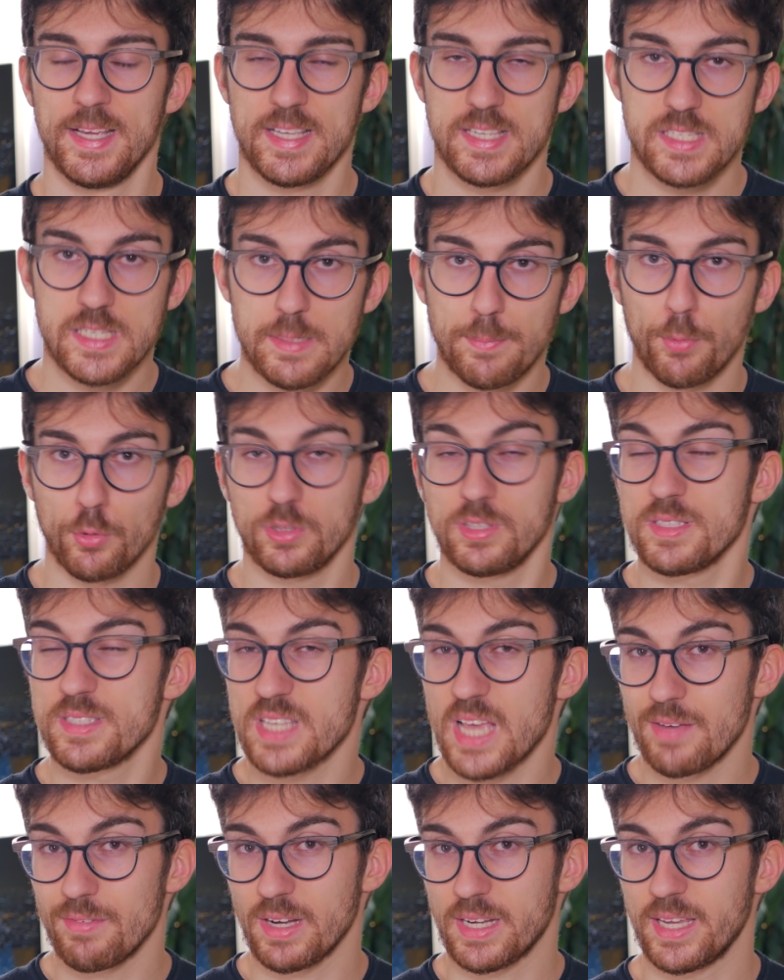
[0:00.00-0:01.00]
si
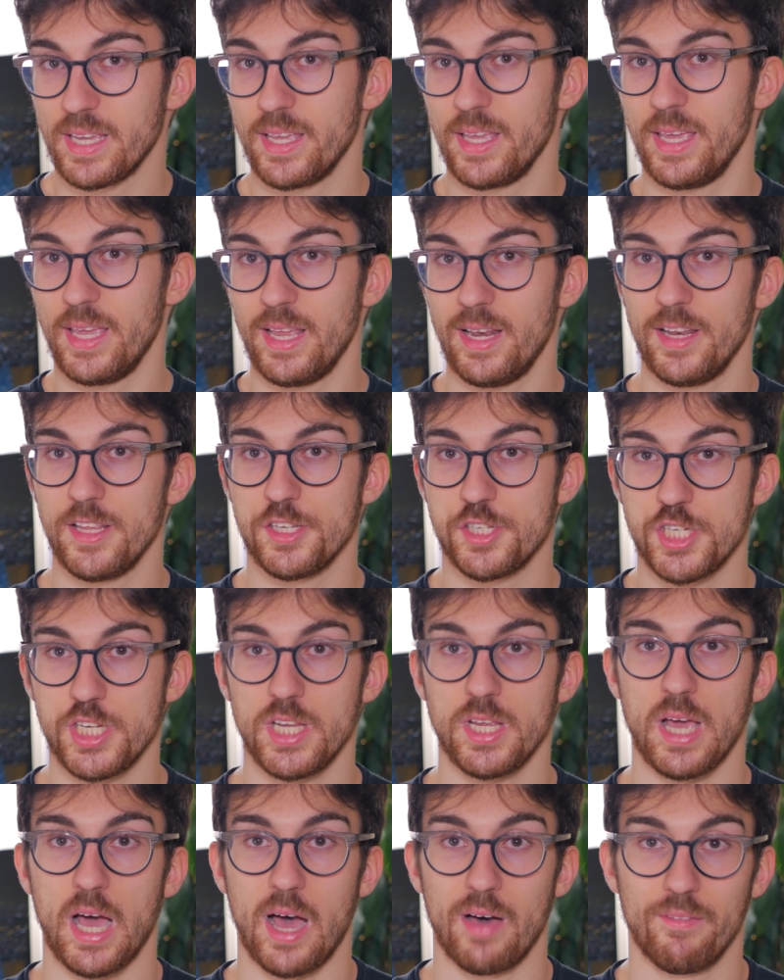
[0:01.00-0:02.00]
ipotizzava che
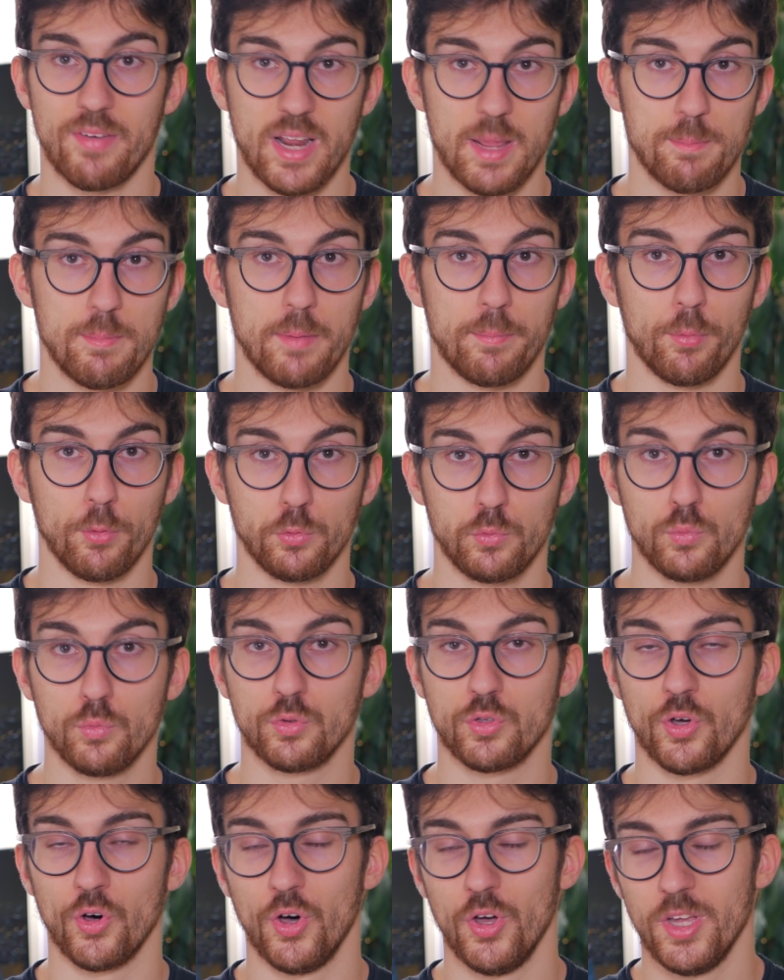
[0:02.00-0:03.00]
LG avrebbe
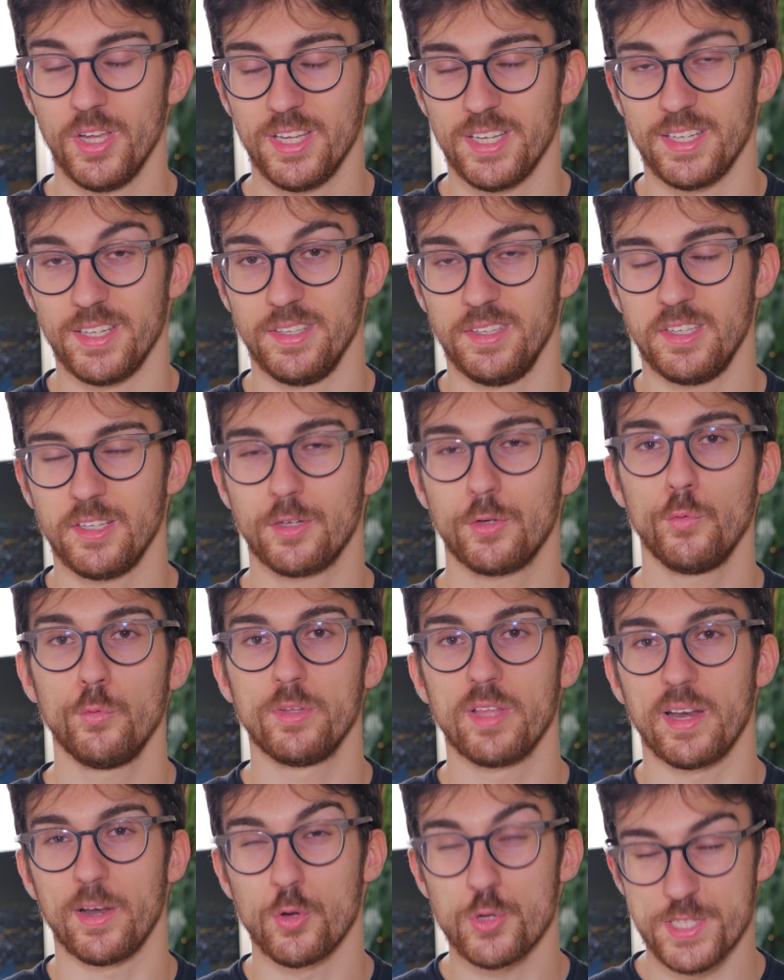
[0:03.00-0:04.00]
potuto eh,
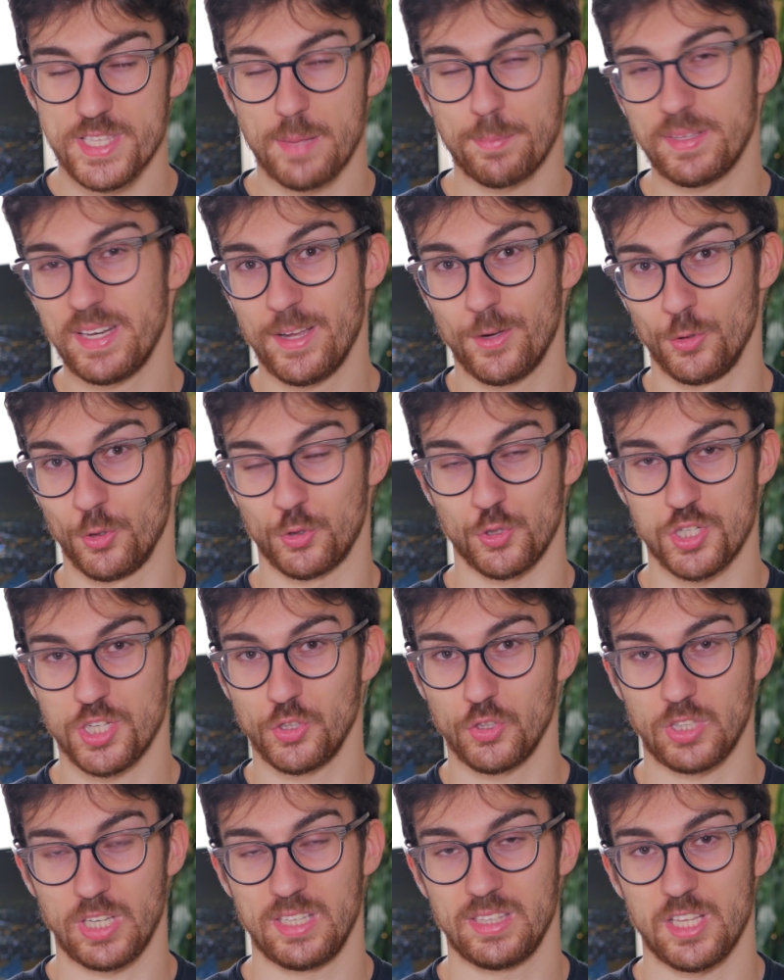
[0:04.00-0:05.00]
includere lo Snapdragon
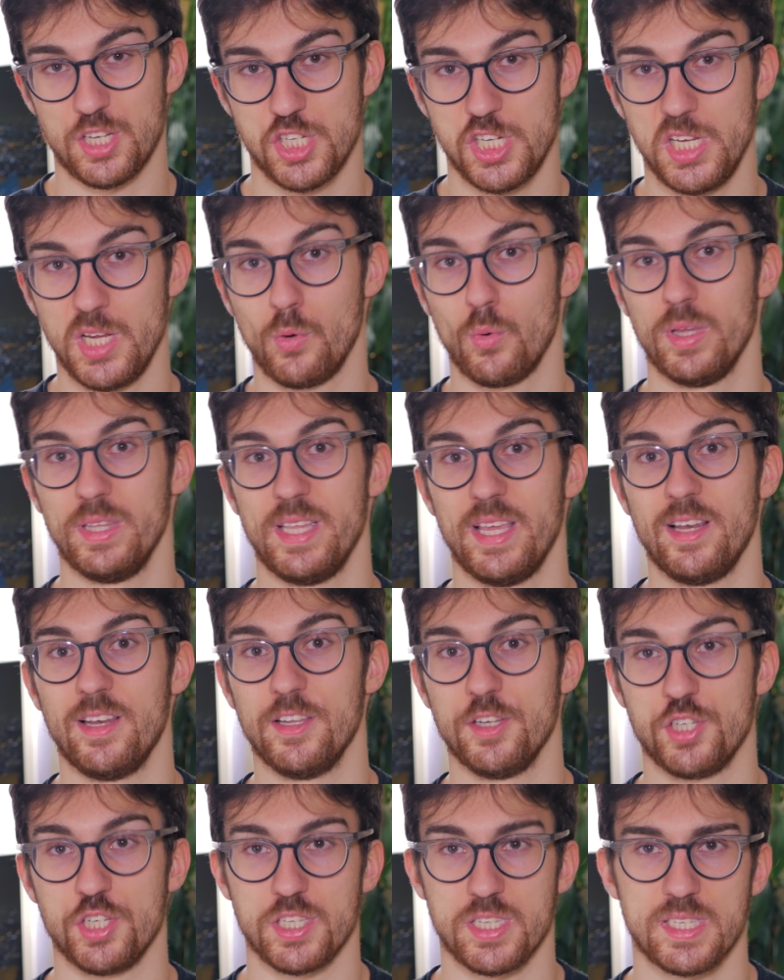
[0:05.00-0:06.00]
835 nel
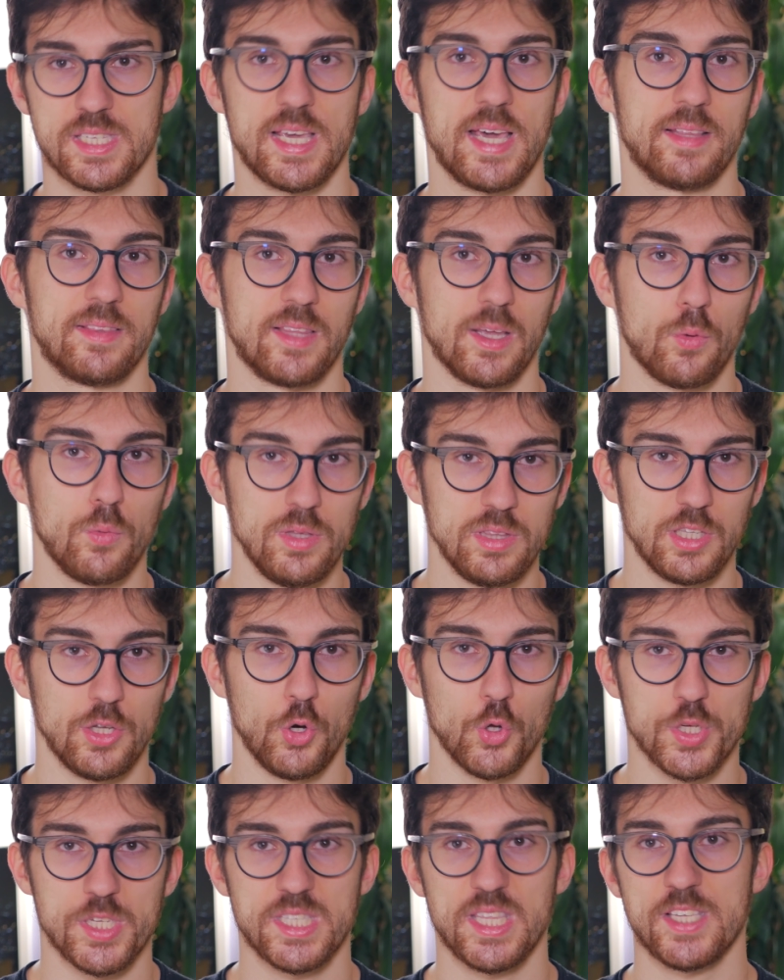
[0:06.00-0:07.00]
G7, quindi
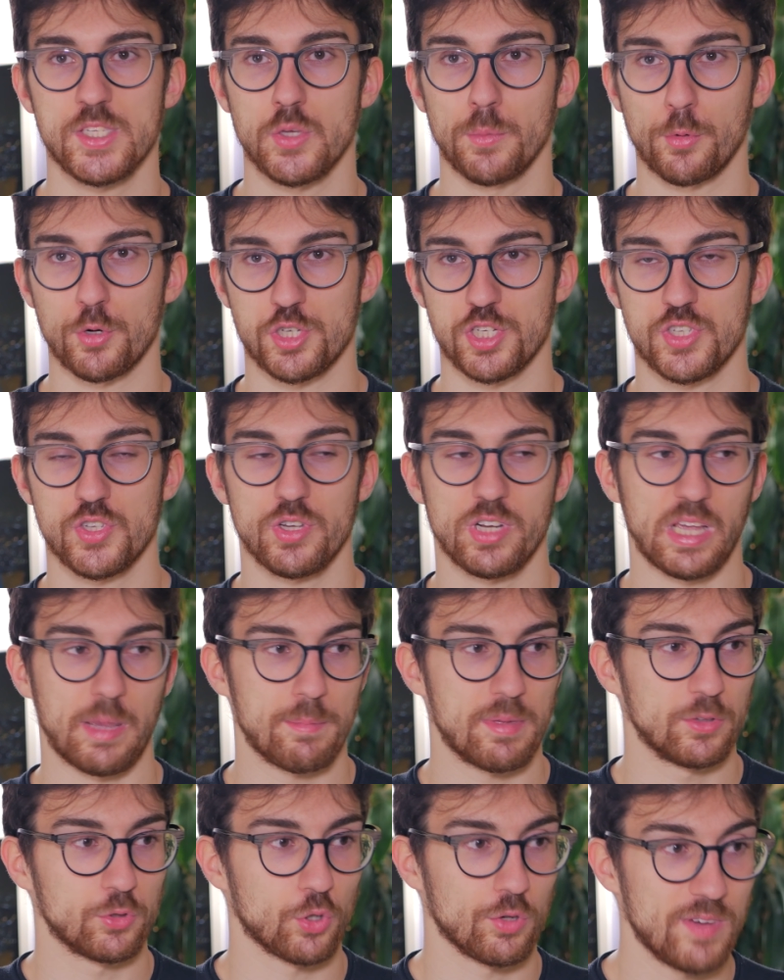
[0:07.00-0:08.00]
lo stesso processore che
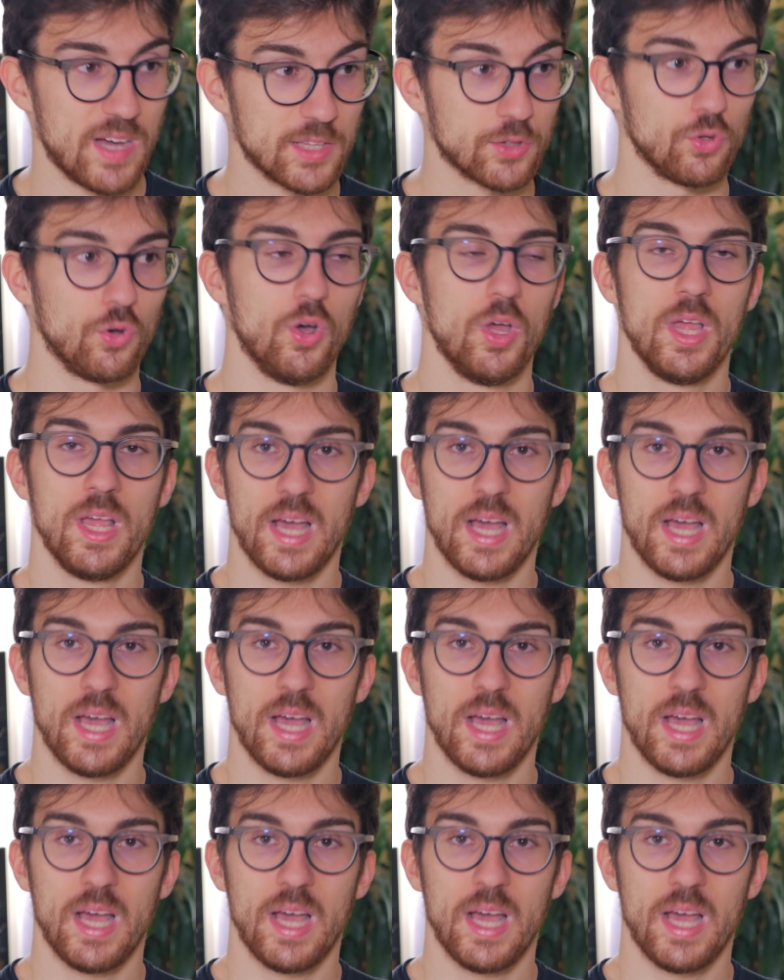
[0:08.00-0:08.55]
abbiamo trovato